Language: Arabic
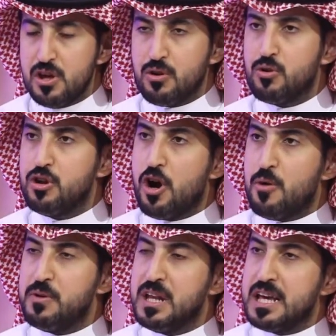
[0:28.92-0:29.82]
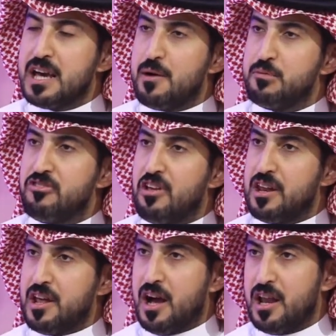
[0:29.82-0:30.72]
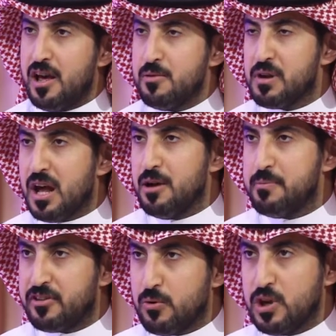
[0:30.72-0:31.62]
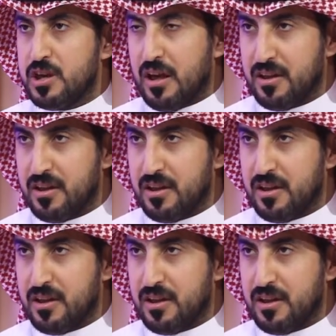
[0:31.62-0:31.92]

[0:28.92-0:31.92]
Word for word: يقول يوم من الايام نزلنا على امراه بدويه